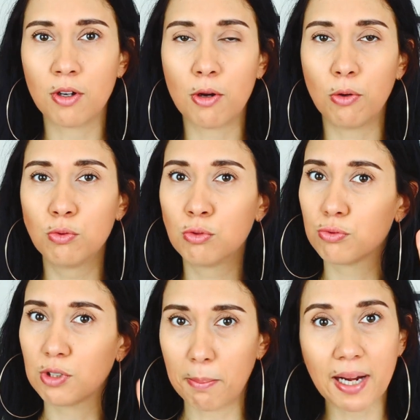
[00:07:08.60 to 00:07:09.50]
euh, ou
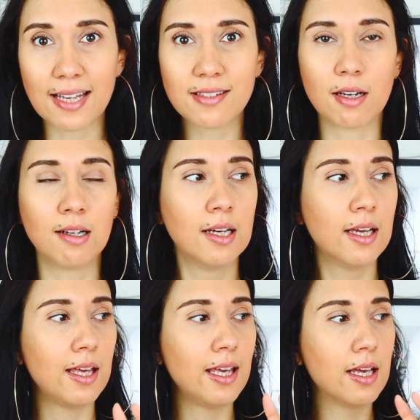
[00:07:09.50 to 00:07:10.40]
en tout cas presque,
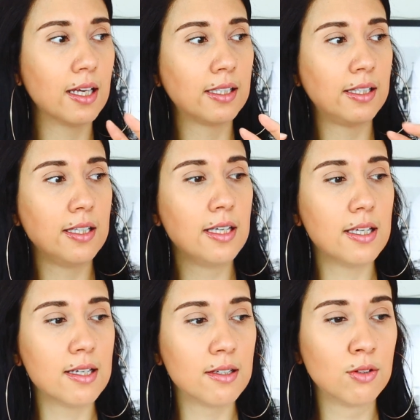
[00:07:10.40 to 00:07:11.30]
et qui
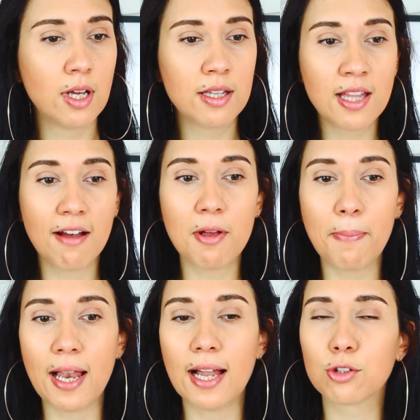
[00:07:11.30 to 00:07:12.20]
n'avait
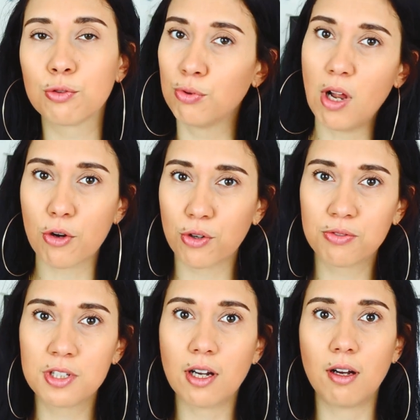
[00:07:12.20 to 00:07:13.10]
pas l'air de vouloir
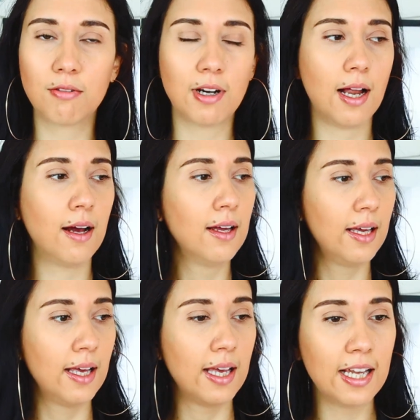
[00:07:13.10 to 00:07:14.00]
revenir, voilà.
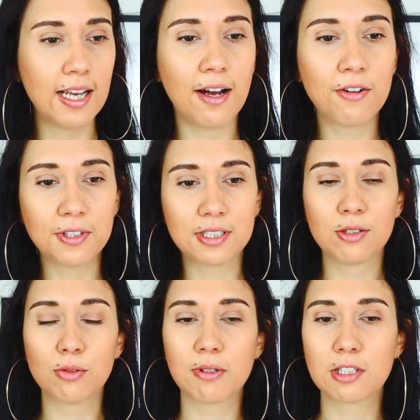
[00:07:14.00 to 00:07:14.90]
Et là, en fait,
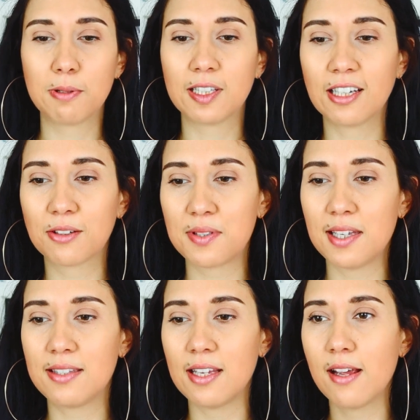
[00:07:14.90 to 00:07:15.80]
ils nous ont expliqué que
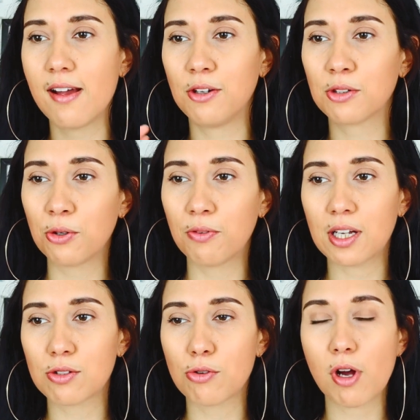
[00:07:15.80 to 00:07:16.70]
c'était euh, une
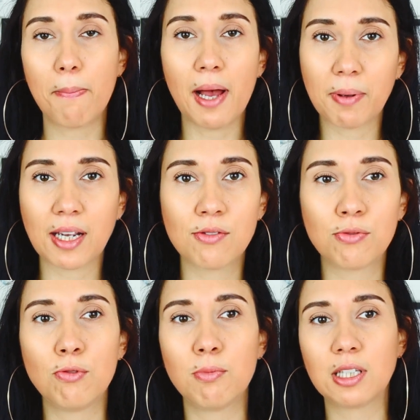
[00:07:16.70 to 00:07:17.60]
réouverture pas
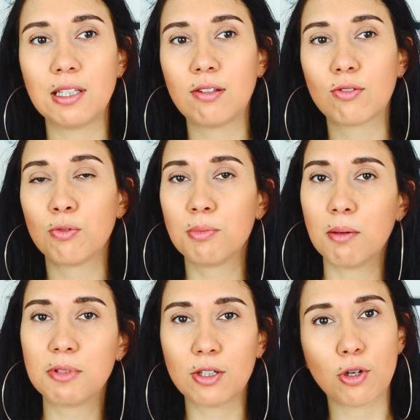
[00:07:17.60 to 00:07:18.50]
prévue, mais qu'ils se sont mis
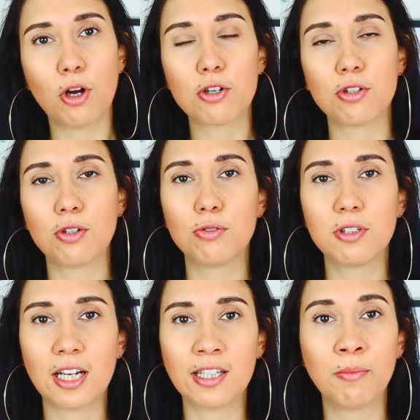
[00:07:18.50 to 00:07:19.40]
un petit rush euh, de
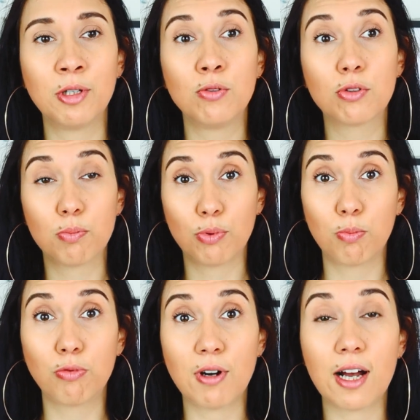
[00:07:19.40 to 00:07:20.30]
dernière minute
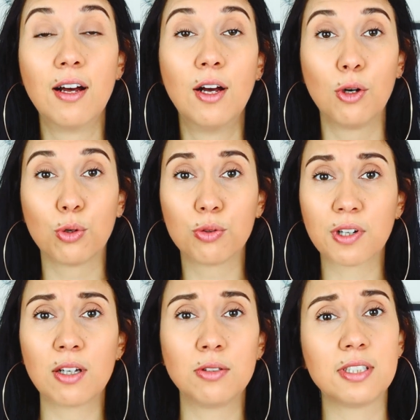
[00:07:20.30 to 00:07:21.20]
pour pouvoir
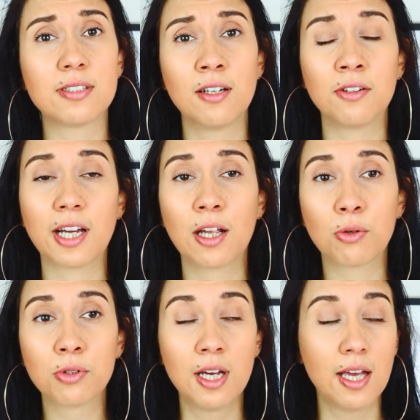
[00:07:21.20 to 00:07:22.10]
rouvrir le Disneyland
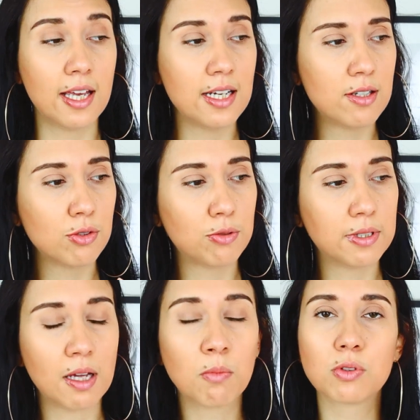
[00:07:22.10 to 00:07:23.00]
Railroad. Et je
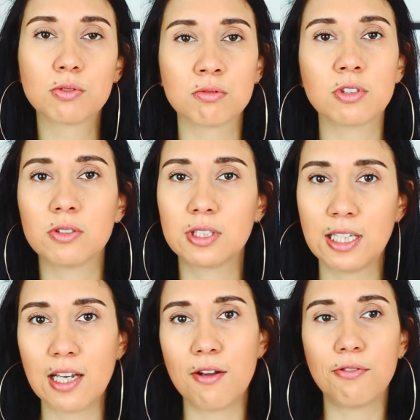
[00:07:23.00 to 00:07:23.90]
suis tellement contente
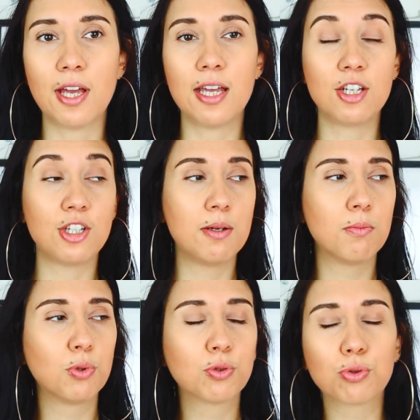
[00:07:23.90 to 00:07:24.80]
qu'ils l'aient fait. Et
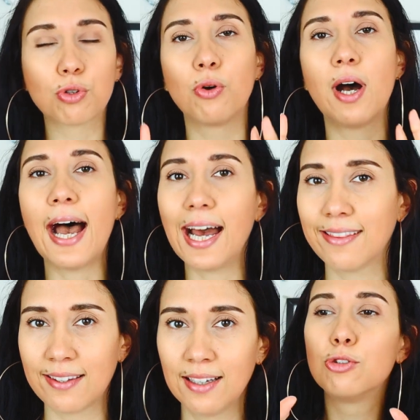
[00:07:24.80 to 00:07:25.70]
j'ai beaucoup trop
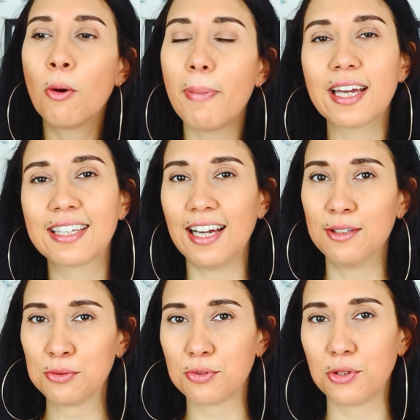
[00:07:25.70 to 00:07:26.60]
hâte d'embarquer
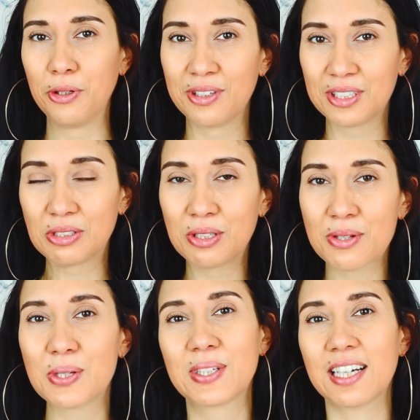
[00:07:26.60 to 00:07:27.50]
à nouveau dans ce